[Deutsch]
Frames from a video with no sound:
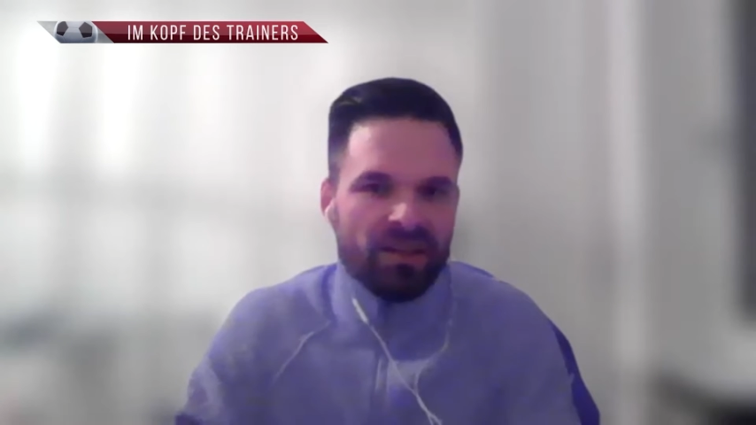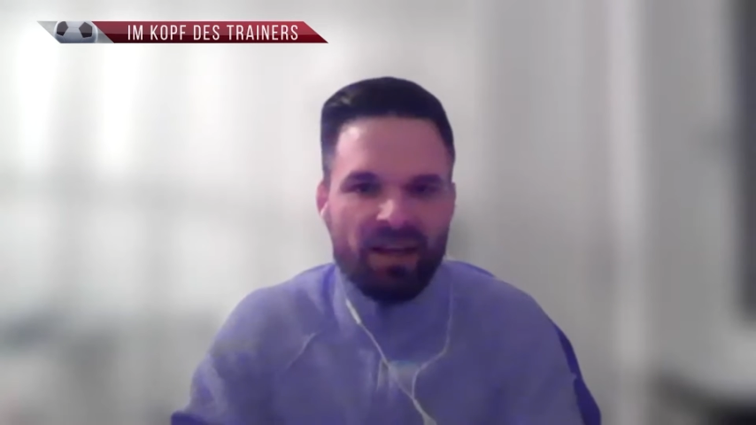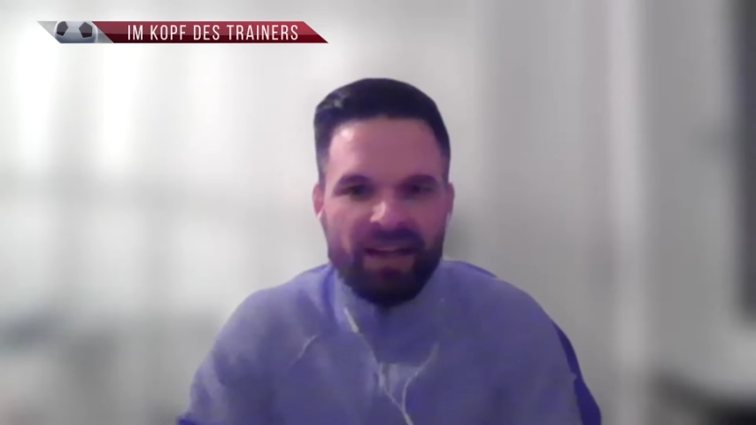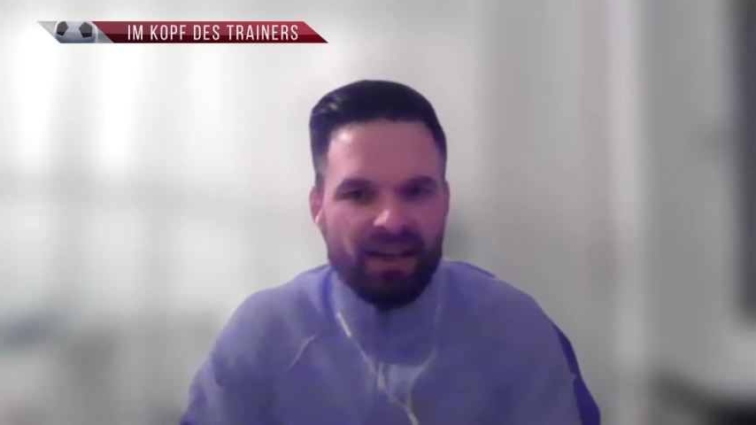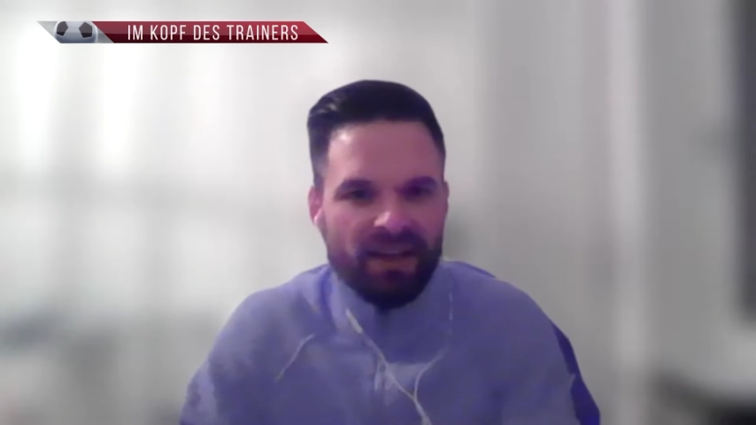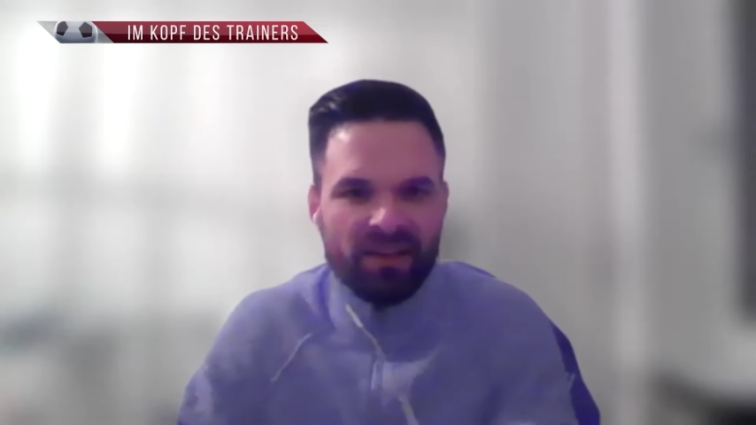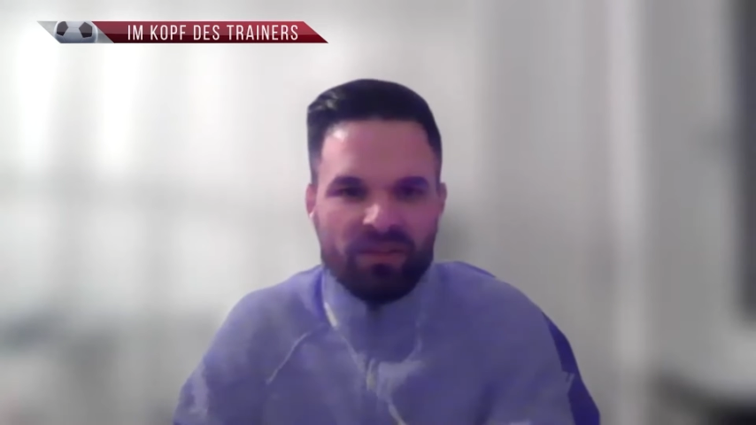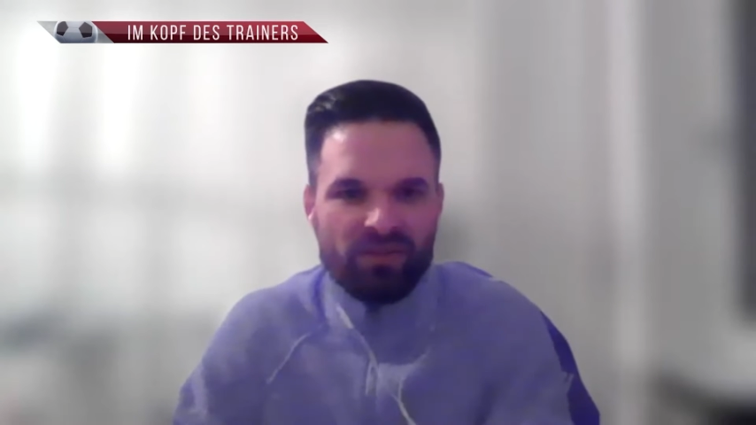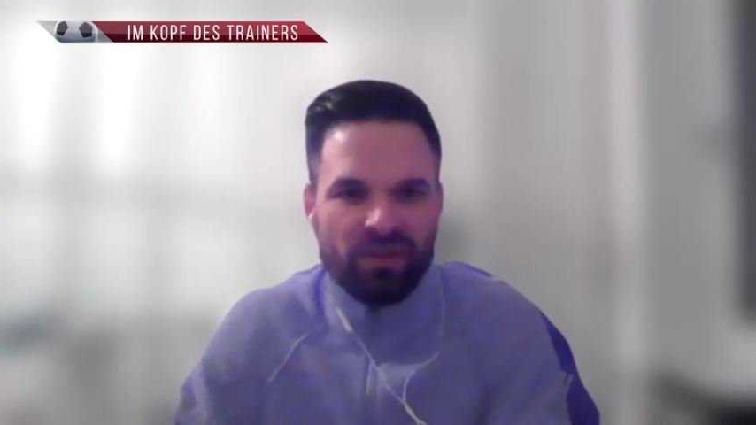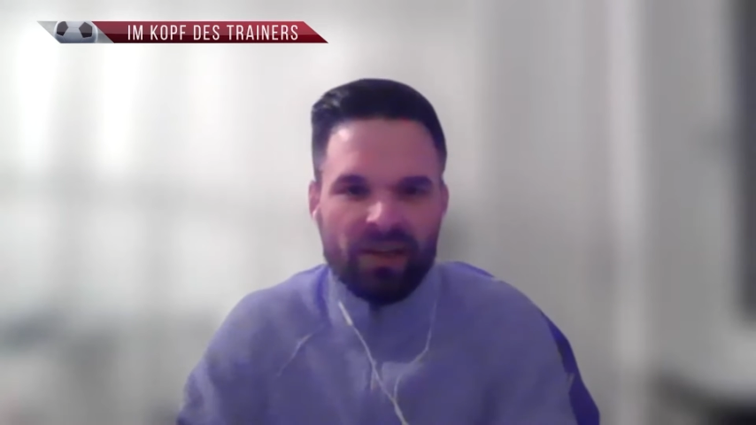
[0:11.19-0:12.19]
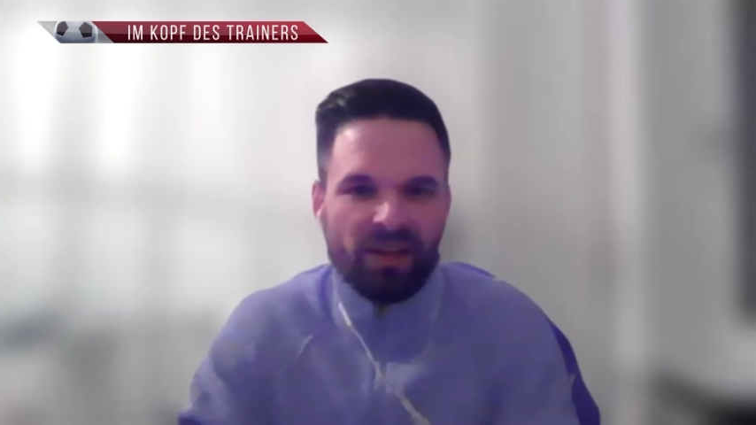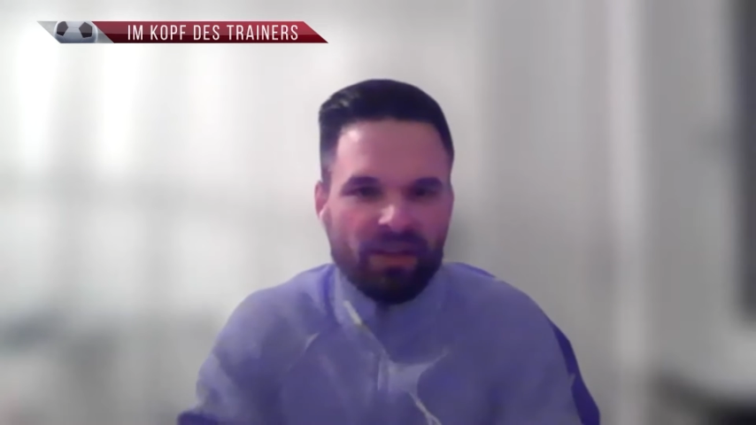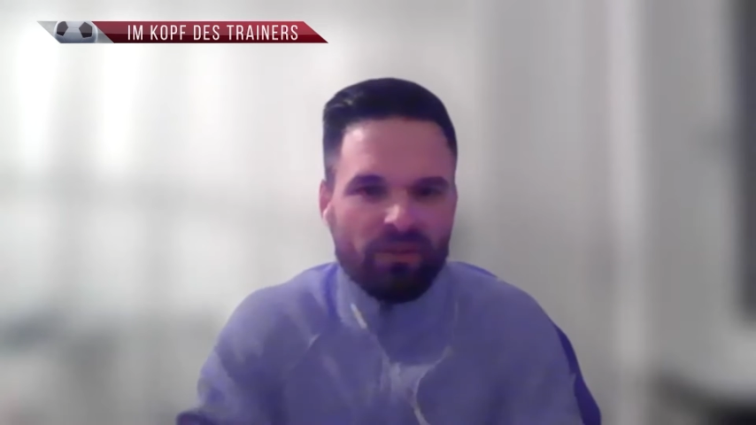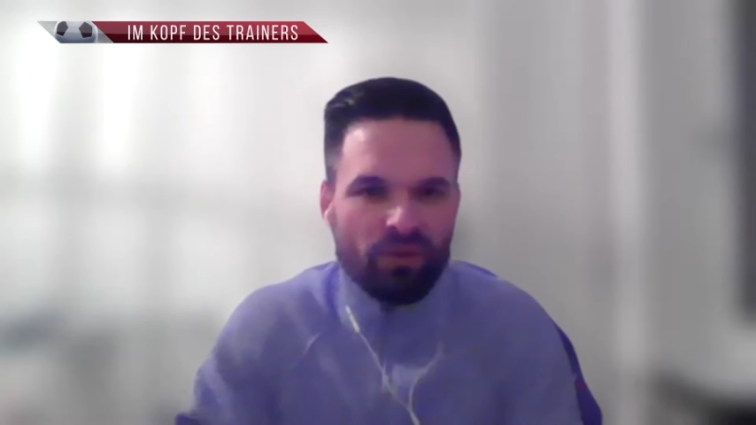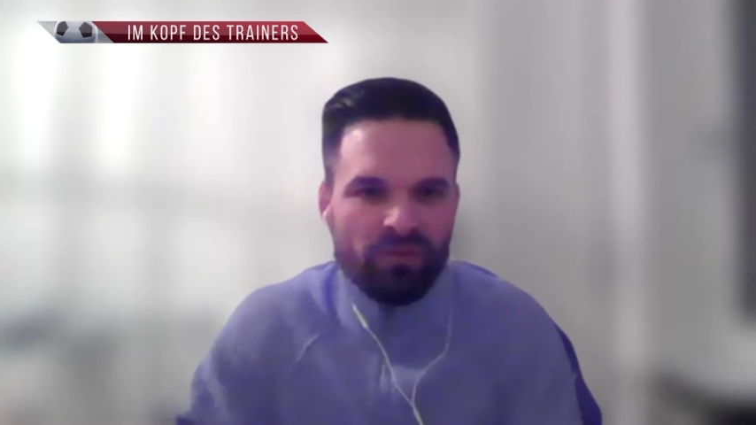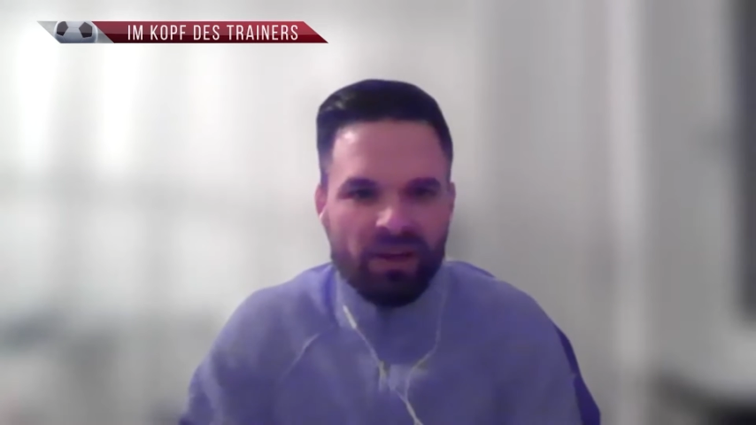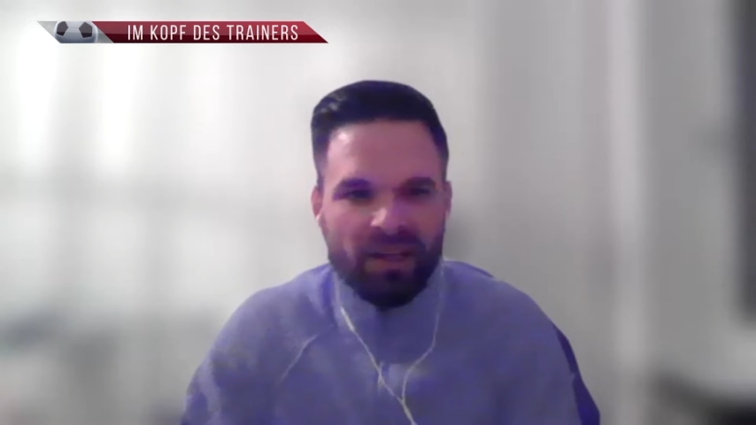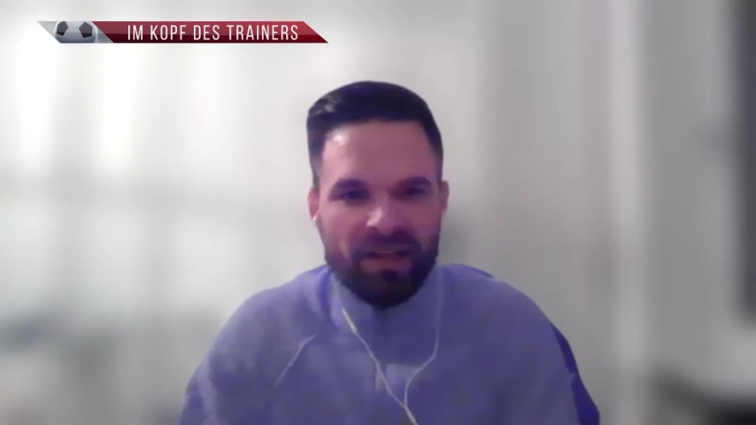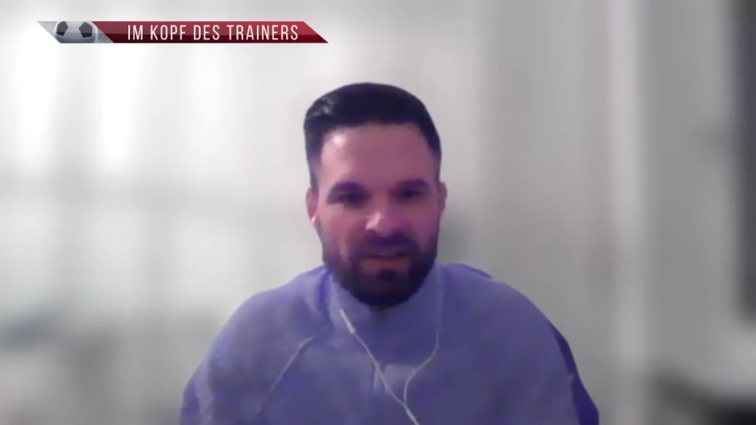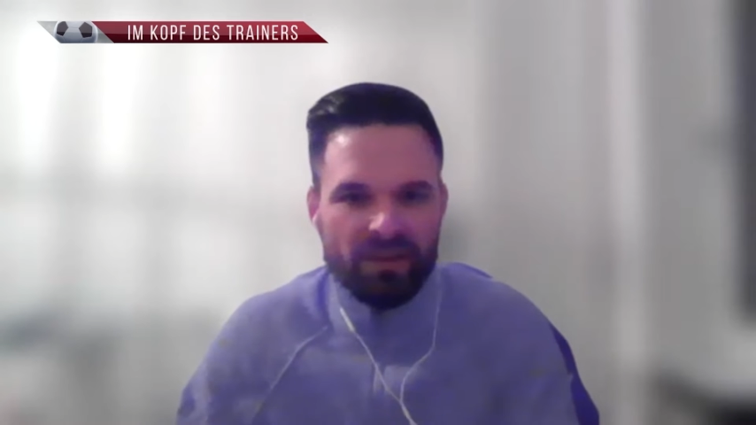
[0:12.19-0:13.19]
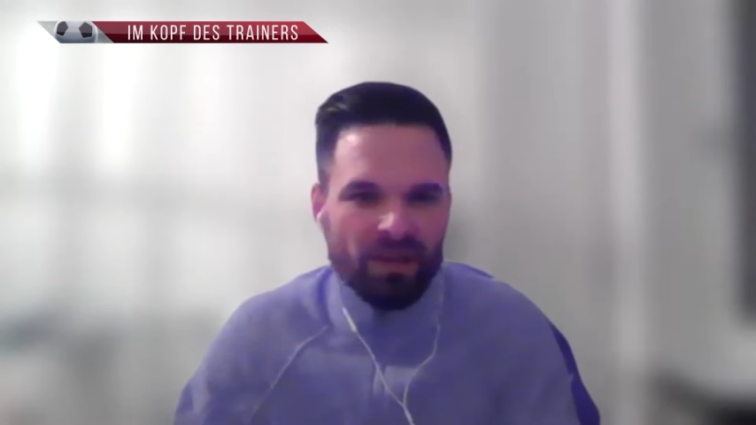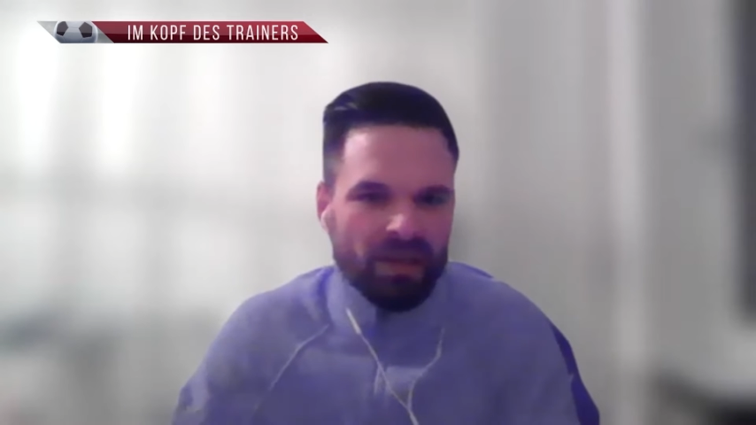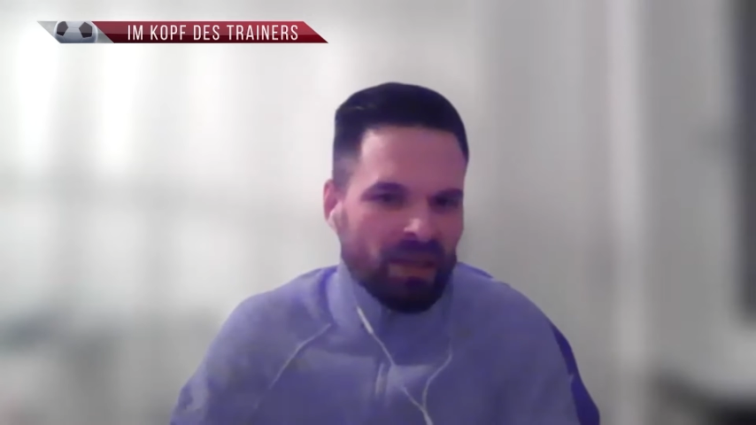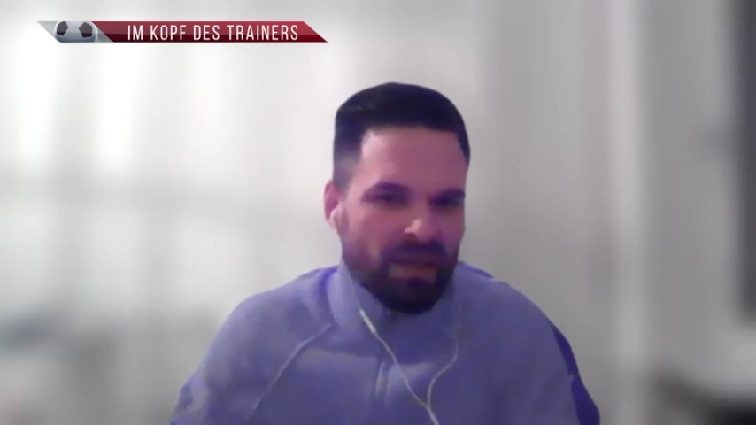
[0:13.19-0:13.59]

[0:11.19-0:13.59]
Dreierkette, Viererkette, Fünferkette,